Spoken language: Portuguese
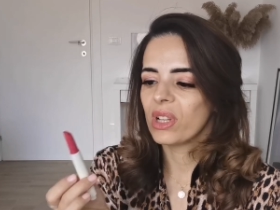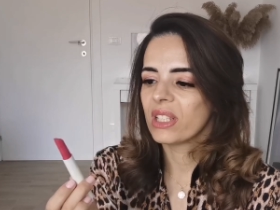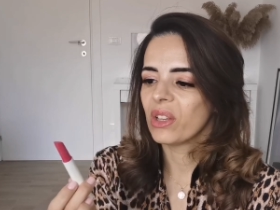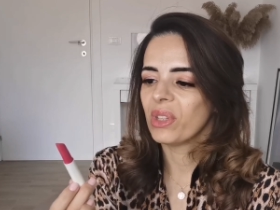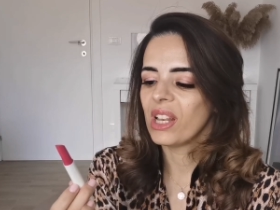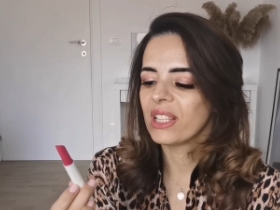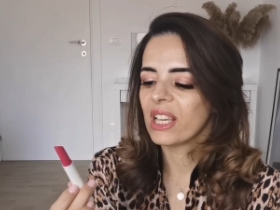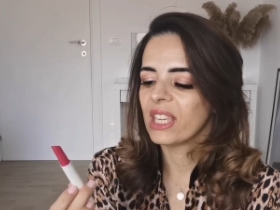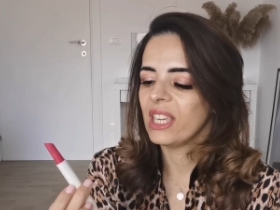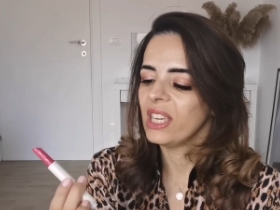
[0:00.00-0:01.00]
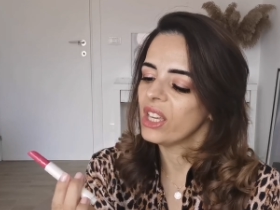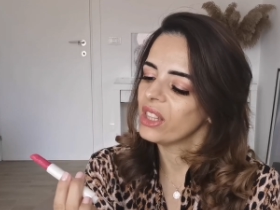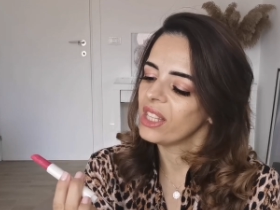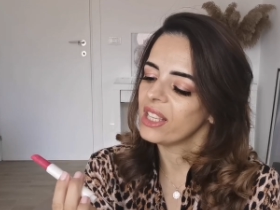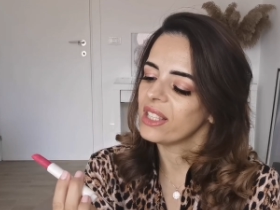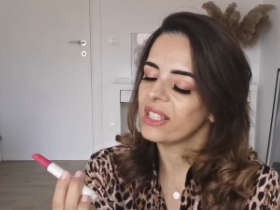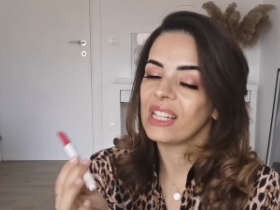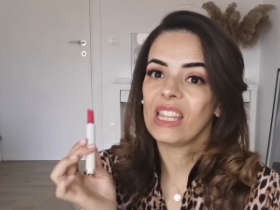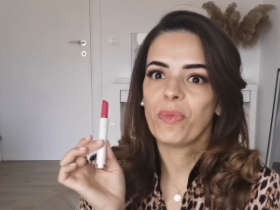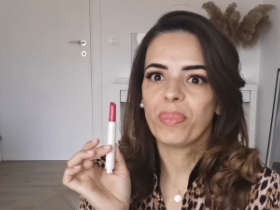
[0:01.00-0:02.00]
coleção deles aqui,
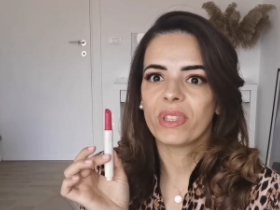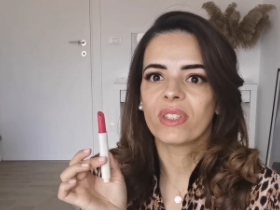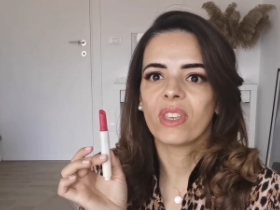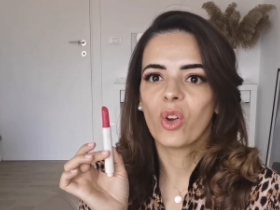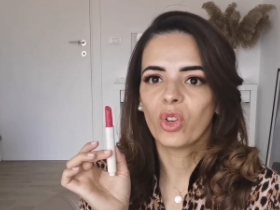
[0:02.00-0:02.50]
desses lips.